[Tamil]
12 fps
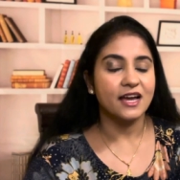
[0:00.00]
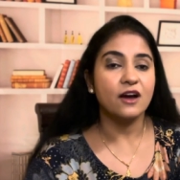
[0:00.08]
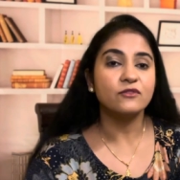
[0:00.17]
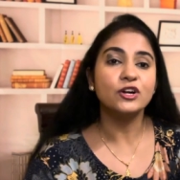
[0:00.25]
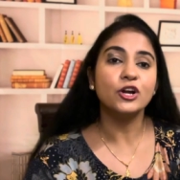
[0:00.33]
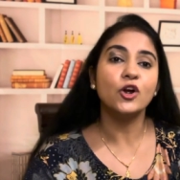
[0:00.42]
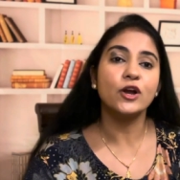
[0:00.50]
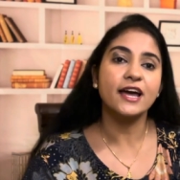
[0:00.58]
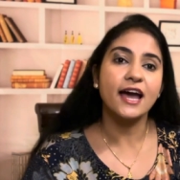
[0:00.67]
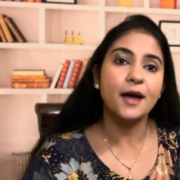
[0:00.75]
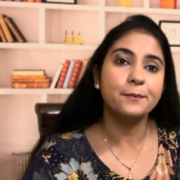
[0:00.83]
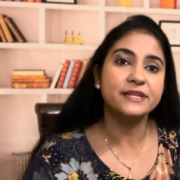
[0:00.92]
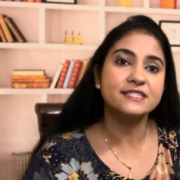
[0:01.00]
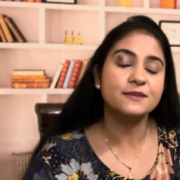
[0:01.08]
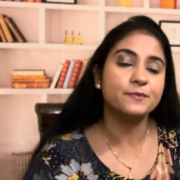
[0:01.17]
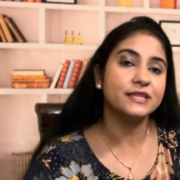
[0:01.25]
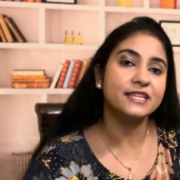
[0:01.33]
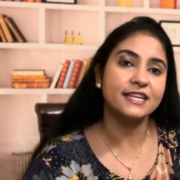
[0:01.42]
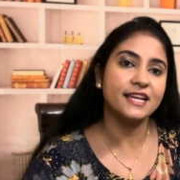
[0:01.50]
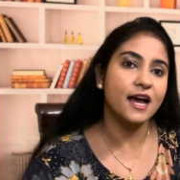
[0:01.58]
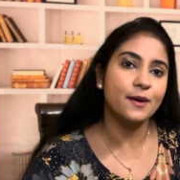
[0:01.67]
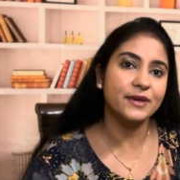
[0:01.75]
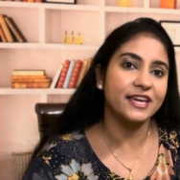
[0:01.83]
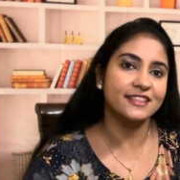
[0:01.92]
அவங்களோட ஹேபிட்ஸை பற்றி
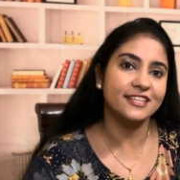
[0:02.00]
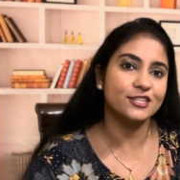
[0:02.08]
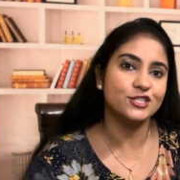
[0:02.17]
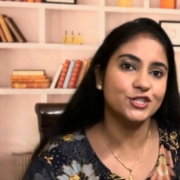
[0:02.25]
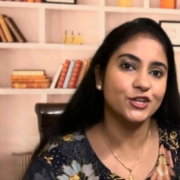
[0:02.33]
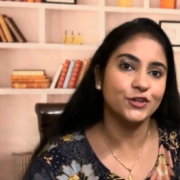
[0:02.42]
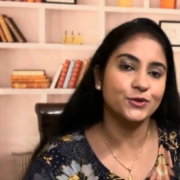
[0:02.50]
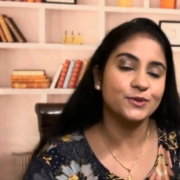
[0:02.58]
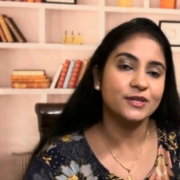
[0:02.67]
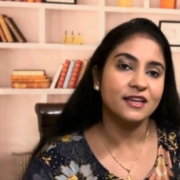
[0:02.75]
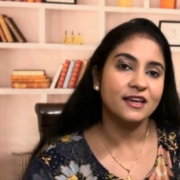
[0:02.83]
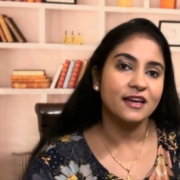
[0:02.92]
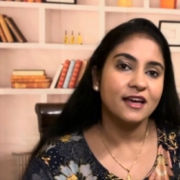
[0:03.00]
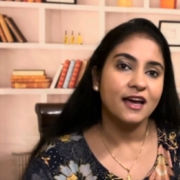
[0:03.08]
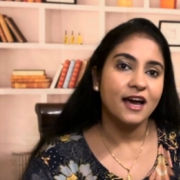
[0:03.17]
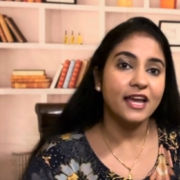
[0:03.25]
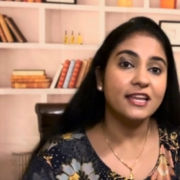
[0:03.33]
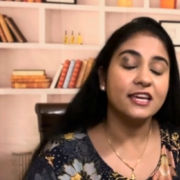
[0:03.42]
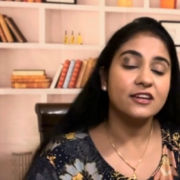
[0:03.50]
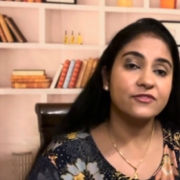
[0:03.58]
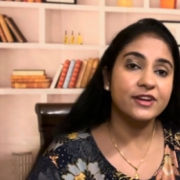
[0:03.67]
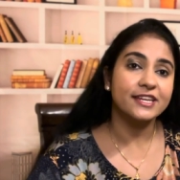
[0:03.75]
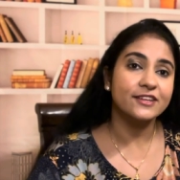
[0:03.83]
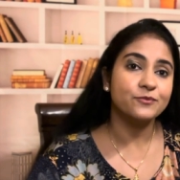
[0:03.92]
நாமையே தெரிஞ்சுக்கிறோம் ஹைலி
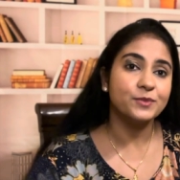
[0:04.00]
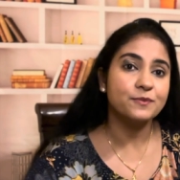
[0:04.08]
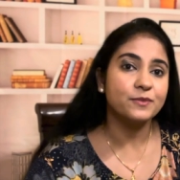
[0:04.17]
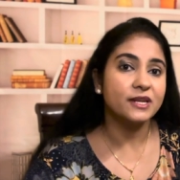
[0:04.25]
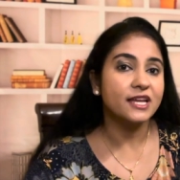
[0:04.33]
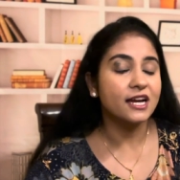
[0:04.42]
எஃபெக்டிவ் பீப்புள்னா